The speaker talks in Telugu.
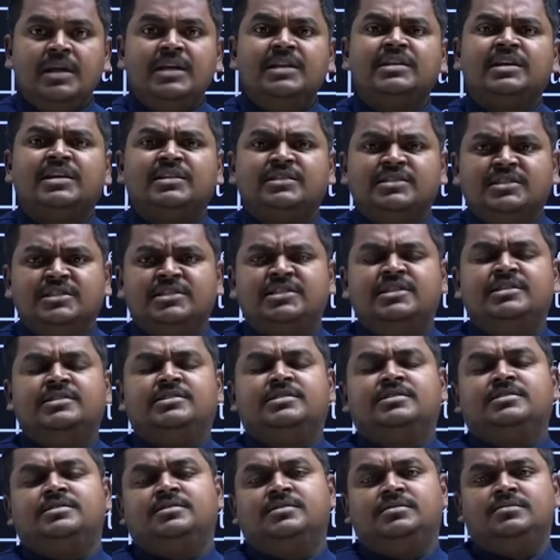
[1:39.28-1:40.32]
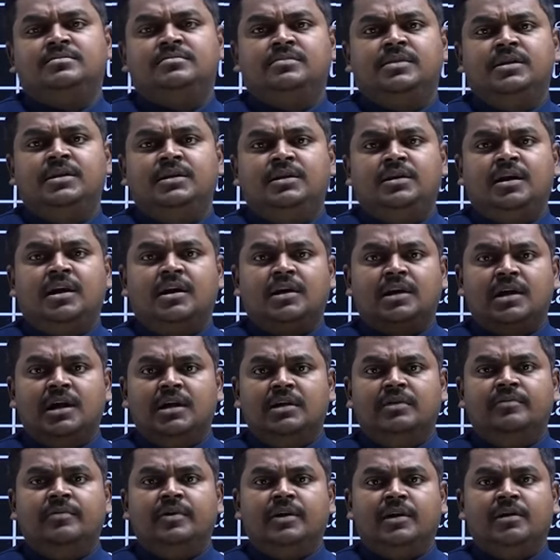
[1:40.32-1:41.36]
ఇన్కన్సిస్టెన్సీస్ రైట్
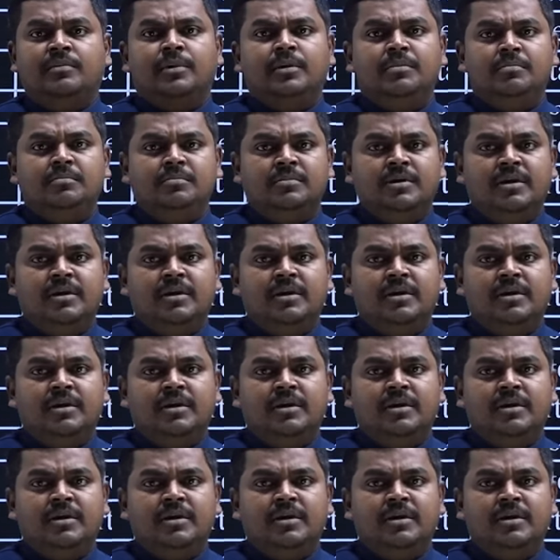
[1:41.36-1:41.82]
అట్లాంటి వాటిని మనం